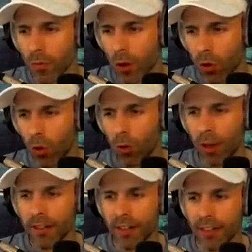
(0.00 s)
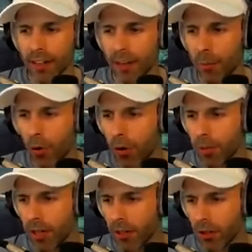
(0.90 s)
Donc on aura très certainement, eh
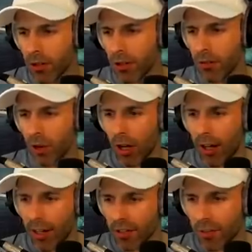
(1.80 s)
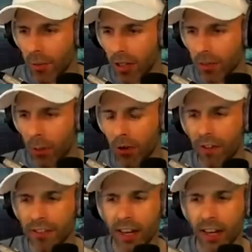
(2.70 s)
bien, euh, voilà, un, un Spoit face à